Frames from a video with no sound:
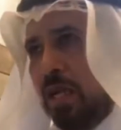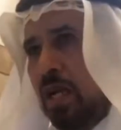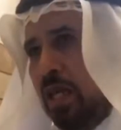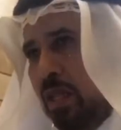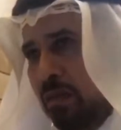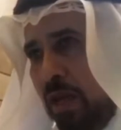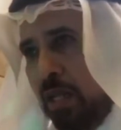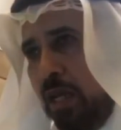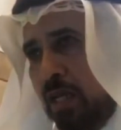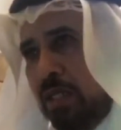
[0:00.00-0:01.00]
تجاه هذه
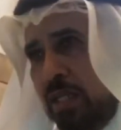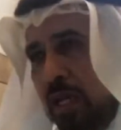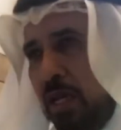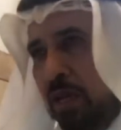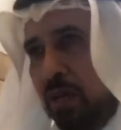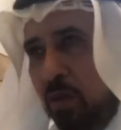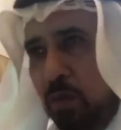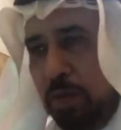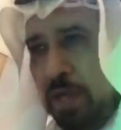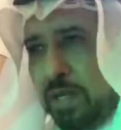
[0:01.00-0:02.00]
الفئات العزيزة عزيز على قلوبنا